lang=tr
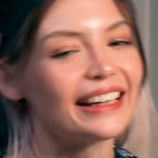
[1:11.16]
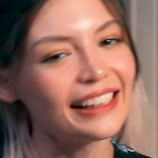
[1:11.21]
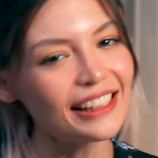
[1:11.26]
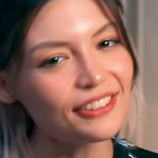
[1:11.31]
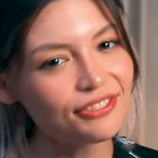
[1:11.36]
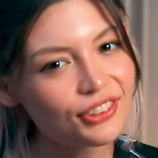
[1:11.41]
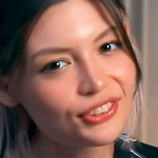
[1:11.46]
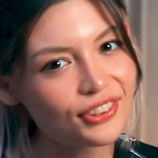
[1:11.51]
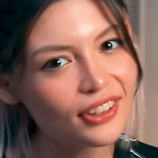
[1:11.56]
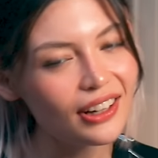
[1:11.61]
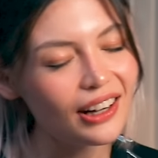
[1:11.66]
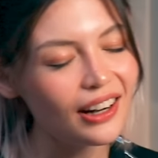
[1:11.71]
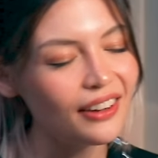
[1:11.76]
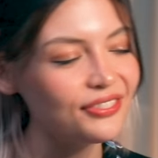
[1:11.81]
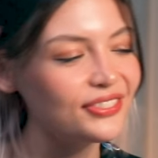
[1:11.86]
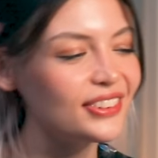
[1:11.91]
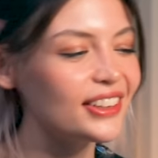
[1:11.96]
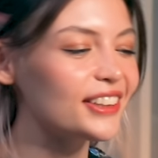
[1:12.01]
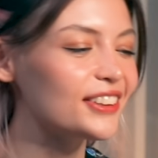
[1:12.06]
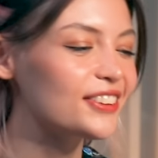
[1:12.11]
İlk
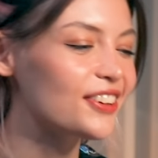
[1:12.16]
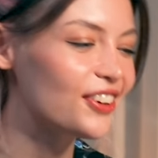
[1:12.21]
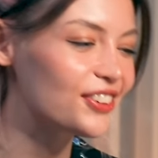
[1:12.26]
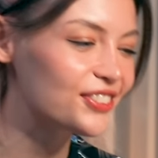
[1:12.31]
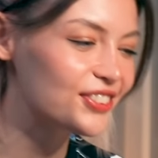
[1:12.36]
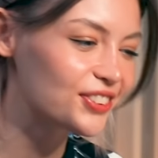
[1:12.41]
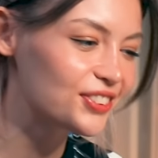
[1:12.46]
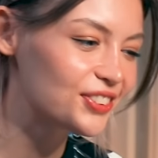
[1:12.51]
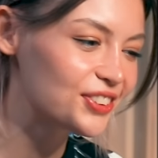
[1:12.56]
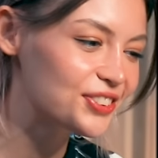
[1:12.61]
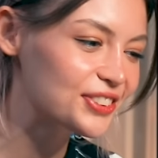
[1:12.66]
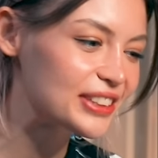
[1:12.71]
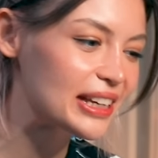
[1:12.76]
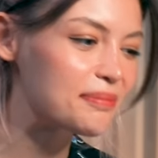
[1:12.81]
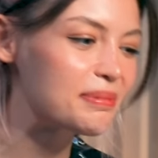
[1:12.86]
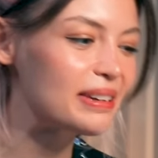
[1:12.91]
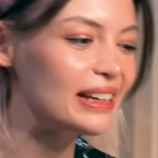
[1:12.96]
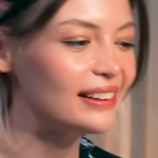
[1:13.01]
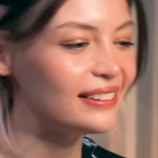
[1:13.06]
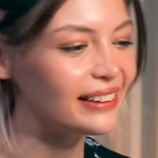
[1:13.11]
fotoğrafta gördüğünüz
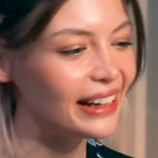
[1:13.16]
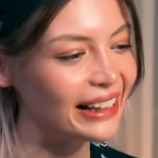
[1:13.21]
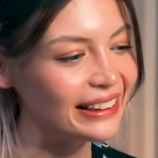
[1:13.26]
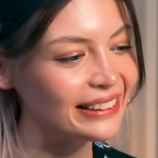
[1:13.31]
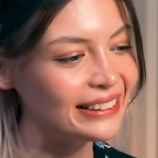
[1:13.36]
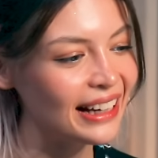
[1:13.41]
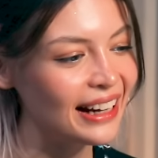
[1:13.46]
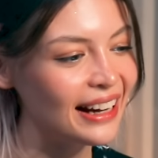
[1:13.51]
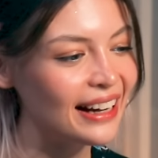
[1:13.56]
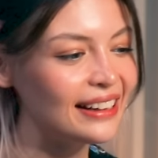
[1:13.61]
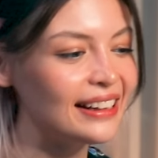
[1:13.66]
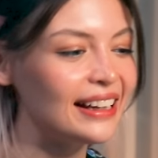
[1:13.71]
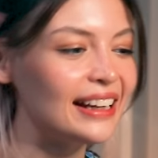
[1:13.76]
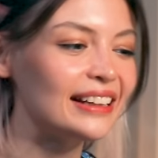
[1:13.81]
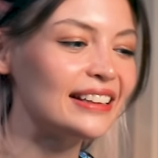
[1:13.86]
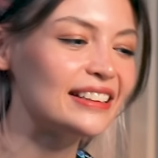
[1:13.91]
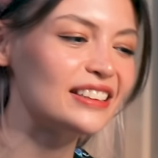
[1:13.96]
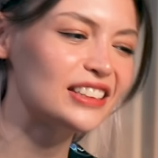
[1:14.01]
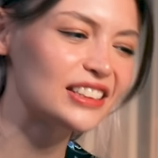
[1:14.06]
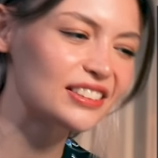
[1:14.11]
gibi
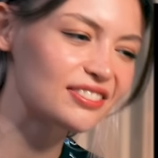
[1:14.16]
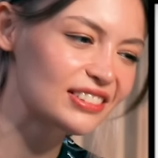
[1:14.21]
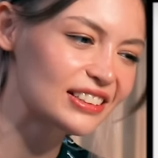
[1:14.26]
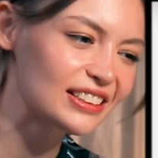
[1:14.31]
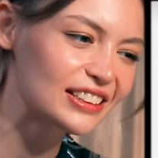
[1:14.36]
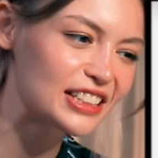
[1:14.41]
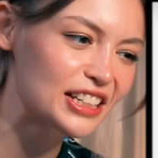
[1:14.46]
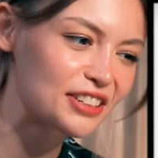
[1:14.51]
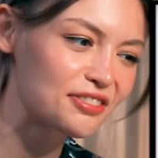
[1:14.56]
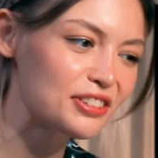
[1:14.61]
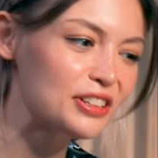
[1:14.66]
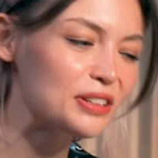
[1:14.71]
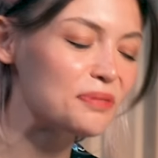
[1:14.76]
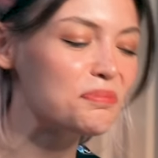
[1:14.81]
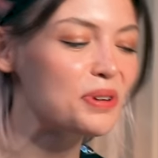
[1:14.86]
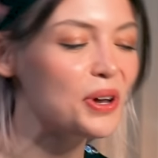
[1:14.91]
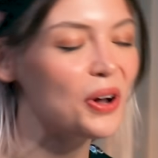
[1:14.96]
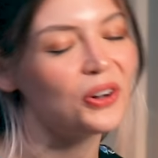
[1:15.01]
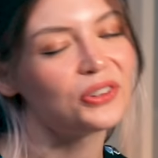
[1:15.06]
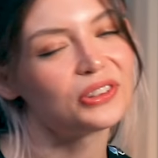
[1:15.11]
rengarenk, cıvıl
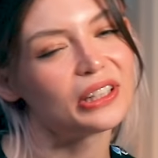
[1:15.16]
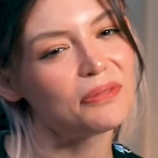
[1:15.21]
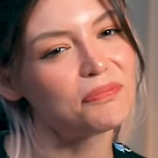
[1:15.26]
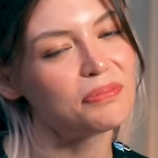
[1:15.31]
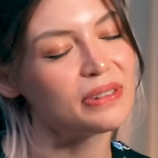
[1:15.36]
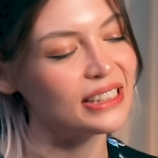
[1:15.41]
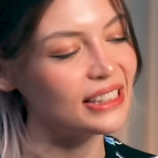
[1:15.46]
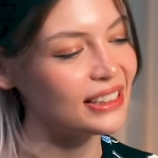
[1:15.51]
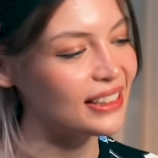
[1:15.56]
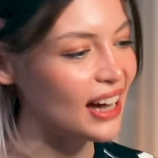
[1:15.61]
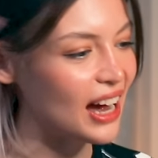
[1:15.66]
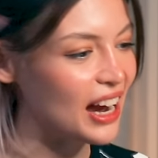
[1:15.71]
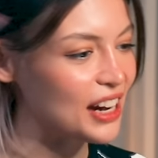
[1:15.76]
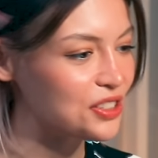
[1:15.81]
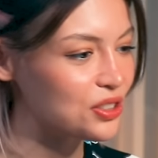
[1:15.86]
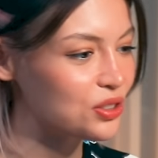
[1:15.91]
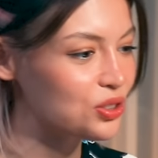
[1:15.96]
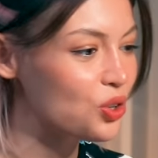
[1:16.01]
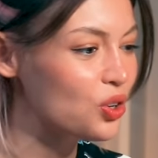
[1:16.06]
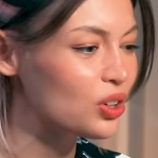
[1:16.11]
cıvıl bir oda bizi
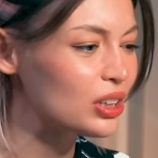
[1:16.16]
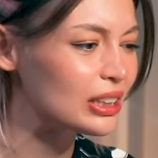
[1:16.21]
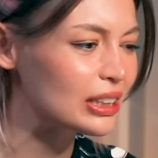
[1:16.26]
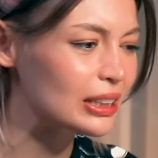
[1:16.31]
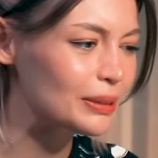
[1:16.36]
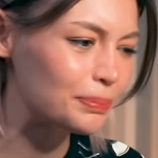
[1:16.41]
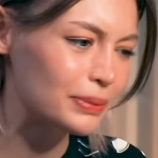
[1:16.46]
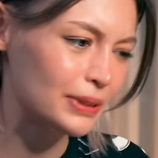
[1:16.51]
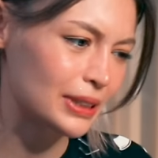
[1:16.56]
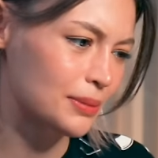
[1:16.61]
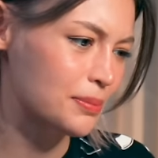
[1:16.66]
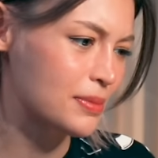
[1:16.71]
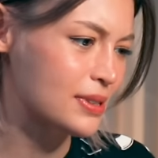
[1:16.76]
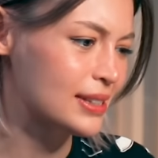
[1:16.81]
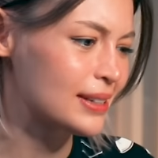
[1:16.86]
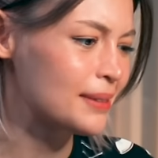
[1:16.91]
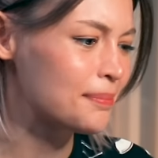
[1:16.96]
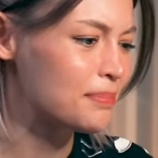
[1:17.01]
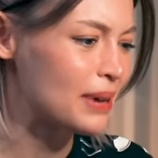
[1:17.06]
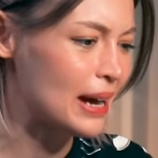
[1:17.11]
karşılıyor.
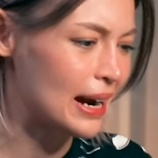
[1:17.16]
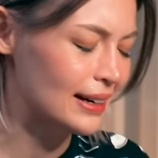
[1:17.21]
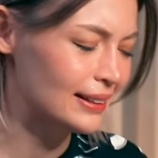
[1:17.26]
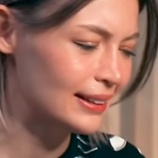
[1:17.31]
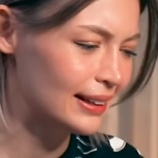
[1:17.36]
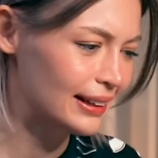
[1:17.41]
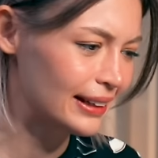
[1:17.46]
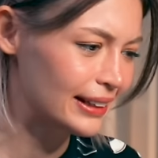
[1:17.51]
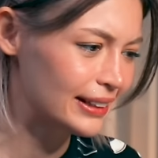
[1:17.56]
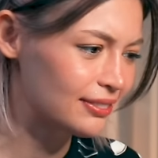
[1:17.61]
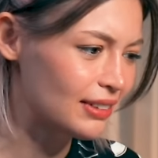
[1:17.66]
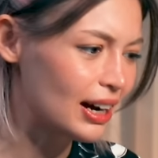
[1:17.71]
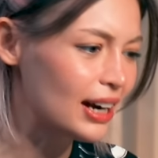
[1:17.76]
Kıpkırmızı perdeleri